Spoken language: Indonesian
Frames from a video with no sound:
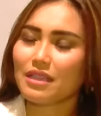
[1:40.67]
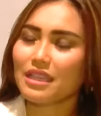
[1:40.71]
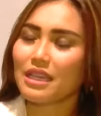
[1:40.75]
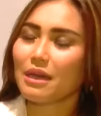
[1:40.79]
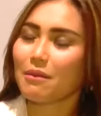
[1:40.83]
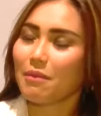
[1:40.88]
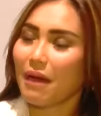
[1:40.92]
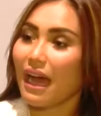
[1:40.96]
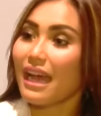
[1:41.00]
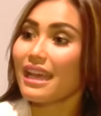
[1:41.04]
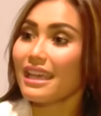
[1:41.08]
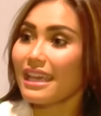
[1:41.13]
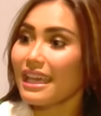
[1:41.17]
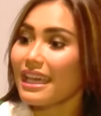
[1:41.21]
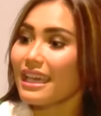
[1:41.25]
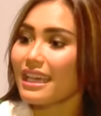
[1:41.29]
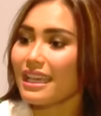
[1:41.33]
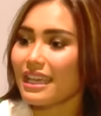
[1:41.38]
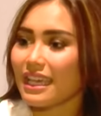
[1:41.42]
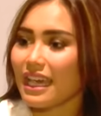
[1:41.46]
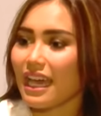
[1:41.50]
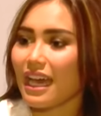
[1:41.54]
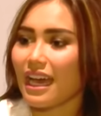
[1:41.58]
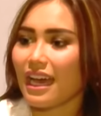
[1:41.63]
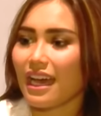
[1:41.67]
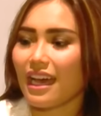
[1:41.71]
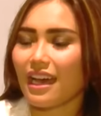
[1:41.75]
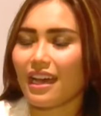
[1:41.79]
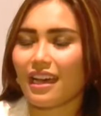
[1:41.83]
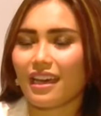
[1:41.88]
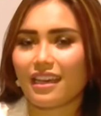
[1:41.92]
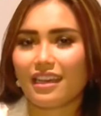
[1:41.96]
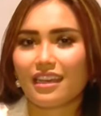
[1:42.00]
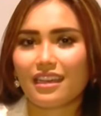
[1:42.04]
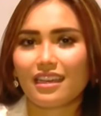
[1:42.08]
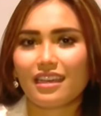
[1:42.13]
ya baik ya
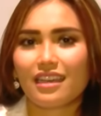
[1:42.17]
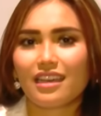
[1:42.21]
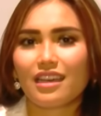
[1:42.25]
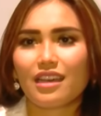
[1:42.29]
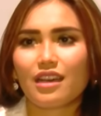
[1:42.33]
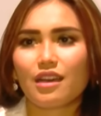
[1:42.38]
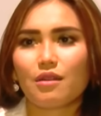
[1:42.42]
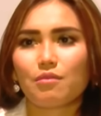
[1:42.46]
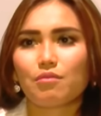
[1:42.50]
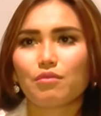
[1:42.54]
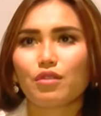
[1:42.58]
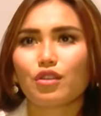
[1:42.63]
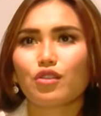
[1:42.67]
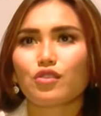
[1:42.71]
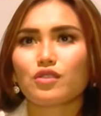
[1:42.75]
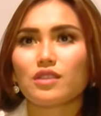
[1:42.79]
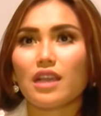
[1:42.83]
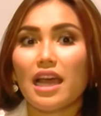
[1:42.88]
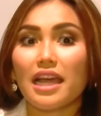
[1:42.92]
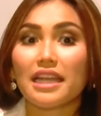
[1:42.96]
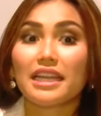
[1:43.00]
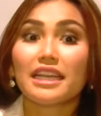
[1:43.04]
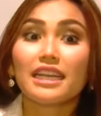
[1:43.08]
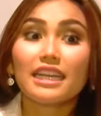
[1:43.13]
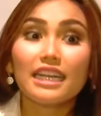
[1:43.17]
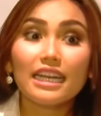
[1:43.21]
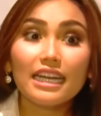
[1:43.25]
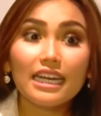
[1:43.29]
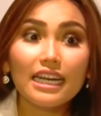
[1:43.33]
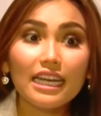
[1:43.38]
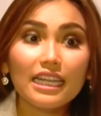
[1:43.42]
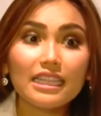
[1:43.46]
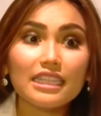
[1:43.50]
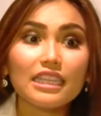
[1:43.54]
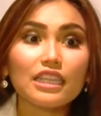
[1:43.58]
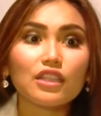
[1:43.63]
berusaha
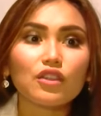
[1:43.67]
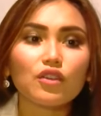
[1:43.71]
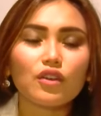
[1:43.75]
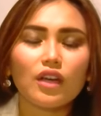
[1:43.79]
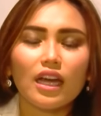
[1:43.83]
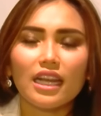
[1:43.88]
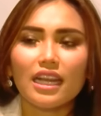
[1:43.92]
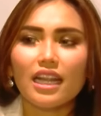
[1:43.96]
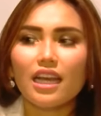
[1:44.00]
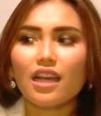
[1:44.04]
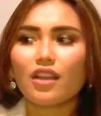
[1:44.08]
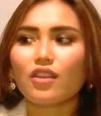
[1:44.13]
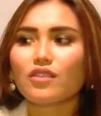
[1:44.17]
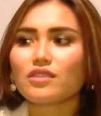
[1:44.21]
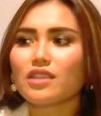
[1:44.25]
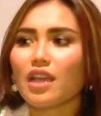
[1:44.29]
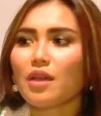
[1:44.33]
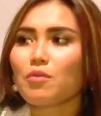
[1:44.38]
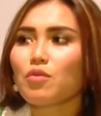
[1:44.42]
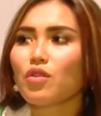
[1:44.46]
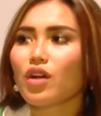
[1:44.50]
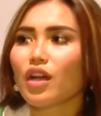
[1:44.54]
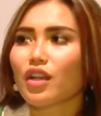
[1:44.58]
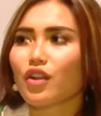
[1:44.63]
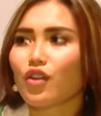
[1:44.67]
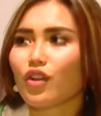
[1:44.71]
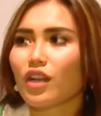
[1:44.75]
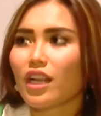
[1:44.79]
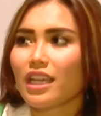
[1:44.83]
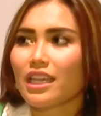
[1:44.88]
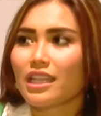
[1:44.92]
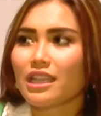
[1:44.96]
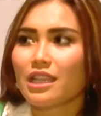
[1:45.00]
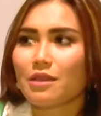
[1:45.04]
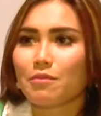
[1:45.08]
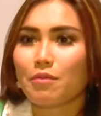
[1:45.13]
deket gitu karena kalau saya bukan orang
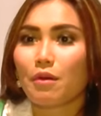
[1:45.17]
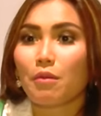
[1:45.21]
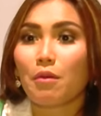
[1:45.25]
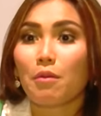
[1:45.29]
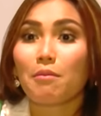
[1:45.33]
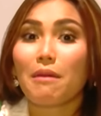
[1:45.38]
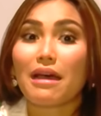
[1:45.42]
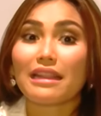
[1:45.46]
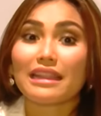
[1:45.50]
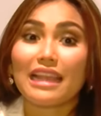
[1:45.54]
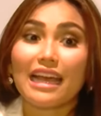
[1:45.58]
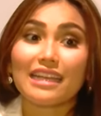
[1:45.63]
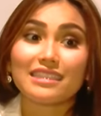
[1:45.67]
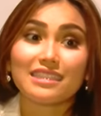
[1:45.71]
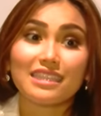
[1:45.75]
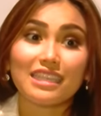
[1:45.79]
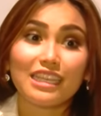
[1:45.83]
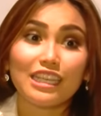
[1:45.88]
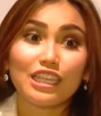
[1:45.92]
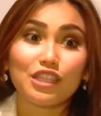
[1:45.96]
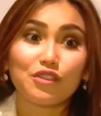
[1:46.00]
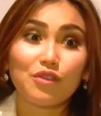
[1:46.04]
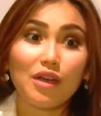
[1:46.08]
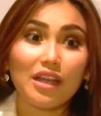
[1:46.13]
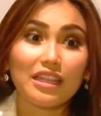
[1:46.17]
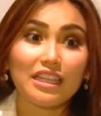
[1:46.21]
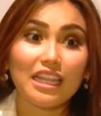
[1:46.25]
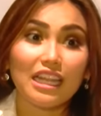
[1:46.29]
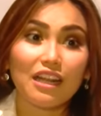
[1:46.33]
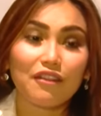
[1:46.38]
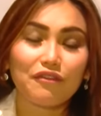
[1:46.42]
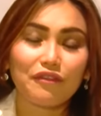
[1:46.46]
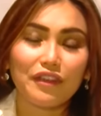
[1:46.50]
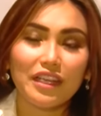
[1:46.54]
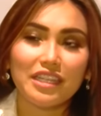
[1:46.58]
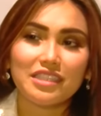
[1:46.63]
yang tipe membatasi gitu
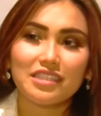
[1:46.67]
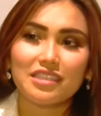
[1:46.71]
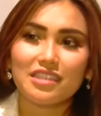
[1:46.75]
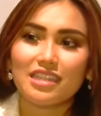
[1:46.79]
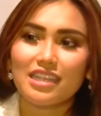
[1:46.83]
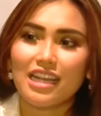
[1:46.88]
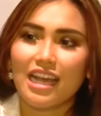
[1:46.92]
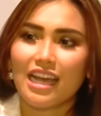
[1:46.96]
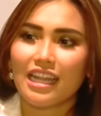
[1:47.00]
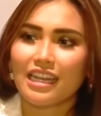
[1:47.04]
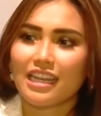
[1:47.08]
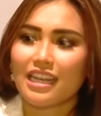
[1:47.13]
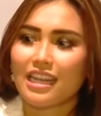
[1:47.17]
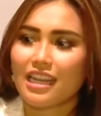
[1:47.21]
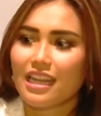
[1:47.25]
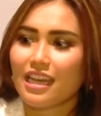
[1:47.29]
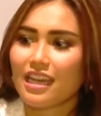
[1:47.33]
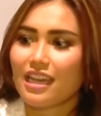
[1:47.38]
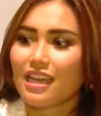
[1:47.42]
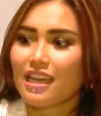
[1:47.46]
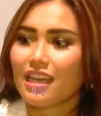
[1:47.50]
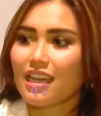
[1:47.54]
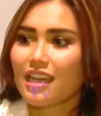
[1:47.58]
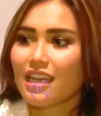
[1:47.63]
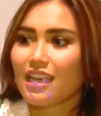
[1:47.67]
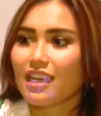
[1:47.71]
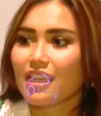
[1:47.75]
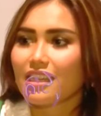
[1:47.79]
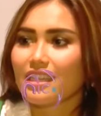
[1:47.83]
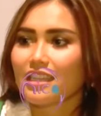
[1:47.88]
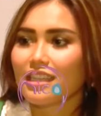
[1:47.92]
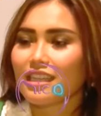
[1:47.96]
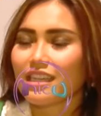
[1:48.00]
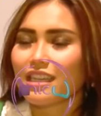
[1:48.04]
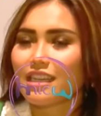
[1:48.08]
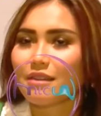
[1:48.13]
antara fans dengan
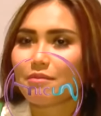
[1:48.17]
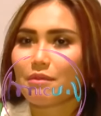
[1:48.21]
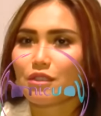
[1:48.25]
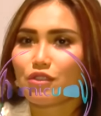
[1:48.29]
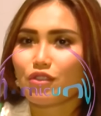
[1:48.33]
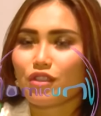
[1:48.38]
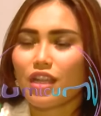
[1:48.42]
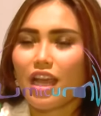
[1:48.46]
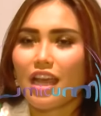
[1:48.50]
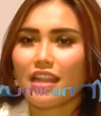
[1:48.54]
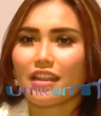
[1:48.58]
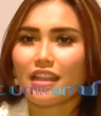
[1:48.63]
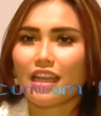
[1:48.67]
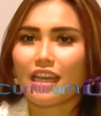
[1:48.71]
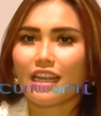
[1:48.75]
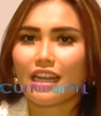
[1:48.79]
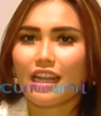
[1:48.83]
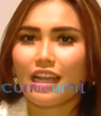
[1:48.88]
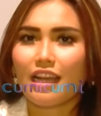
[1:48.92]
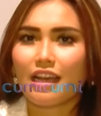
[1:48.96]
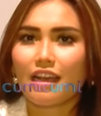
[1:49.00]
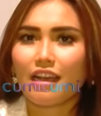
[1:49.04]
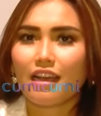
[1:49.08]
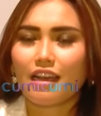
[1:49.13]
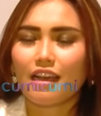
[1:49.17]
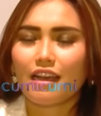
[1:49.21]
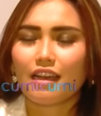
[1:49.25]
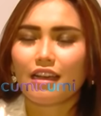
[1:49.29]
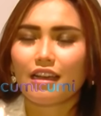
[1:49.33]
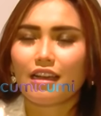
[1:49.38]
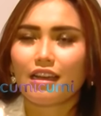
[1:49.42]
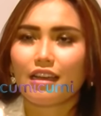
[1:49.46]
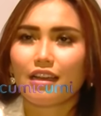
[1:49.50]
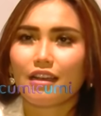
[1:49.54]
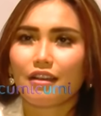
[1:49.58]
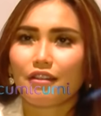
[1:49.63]
de, maksudnya antara
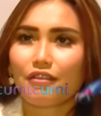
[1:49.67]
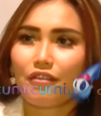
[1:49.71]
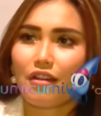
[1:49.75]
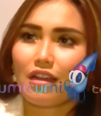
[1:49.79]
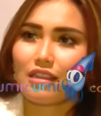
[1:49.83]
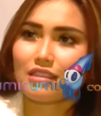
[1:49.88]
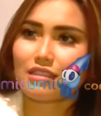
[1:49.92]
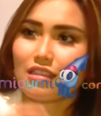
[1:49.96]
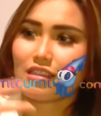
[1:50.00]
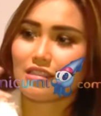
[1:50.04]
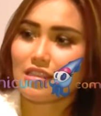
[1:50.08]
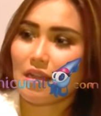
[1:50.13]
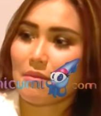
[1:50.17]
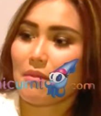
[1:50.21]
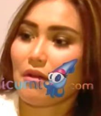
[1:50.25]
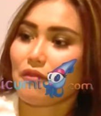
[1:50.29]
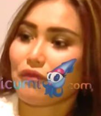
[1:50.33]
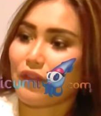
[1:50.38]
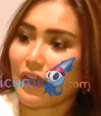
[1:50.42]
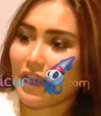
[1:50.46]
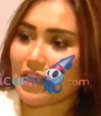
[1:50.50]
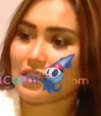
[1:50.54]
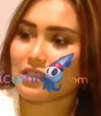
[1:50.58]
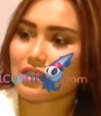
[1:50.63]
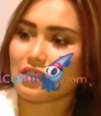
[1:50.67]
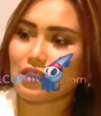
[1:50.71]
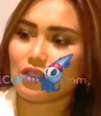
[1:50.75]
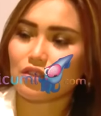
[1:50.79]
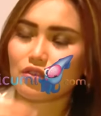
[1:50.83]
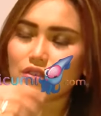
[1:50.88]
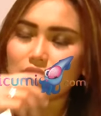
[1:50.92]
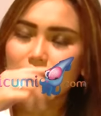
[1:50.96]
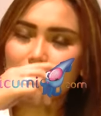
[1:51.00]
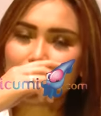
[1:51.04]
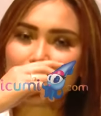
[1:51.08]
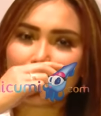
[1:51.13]
sesama fans gitu
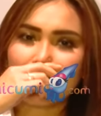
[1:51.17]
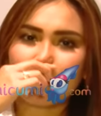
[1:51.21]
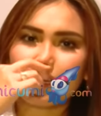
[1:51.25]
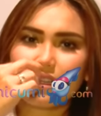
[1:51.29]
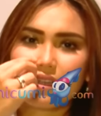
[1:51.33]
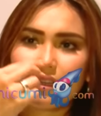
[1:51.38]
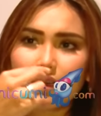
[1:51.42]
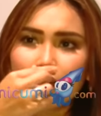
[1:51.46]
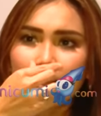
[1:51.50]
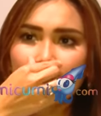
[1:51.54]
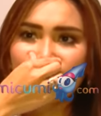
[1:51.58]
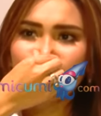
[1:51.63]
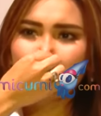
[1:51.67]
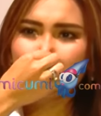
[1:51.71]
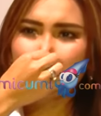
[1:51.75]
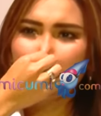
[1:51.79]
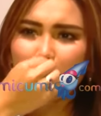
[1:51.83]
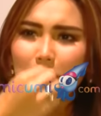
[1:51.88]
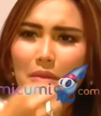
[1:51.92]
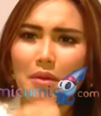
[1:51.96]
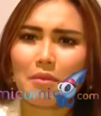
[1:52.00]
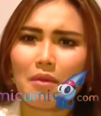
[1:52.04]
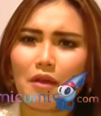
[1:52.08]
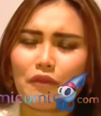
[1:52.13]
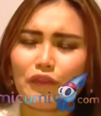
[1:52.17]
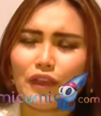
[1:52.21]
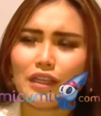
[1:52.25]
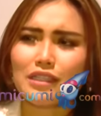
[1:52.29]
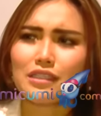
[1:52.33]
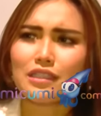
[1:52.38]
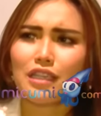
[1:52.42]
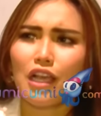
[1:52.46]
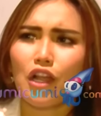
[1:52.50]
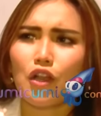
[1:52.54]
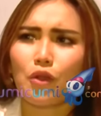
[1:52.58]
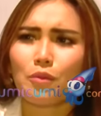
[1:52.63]
jadi saya mama
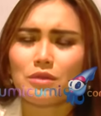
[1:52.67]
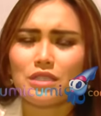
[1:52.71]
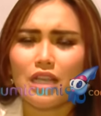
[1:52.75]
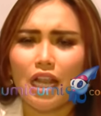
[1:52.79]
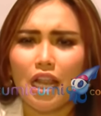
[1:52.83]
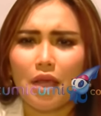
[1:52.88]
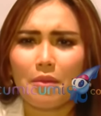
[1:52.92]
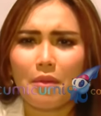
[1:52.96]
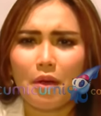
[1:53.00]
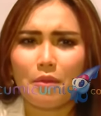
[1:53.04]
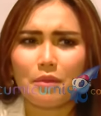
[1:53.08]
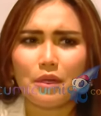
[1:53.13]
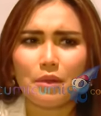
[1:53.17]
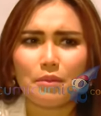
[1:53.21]
fans kalau misalnya emang